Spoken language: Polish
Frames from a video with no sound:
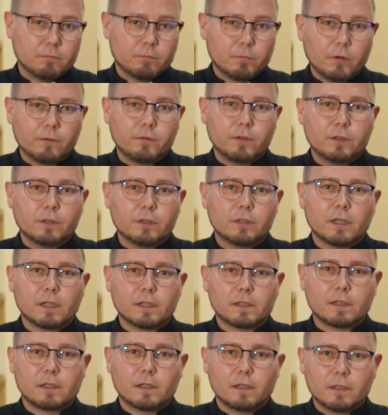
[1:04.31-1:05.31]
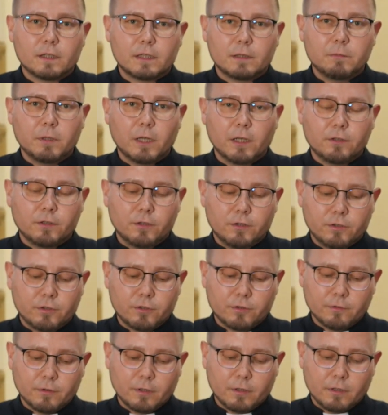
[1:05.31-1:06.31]
powinny nas
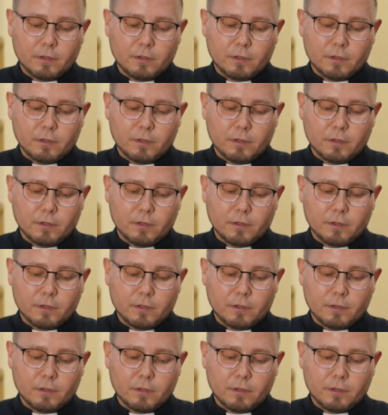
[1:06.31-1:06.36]
zmienić.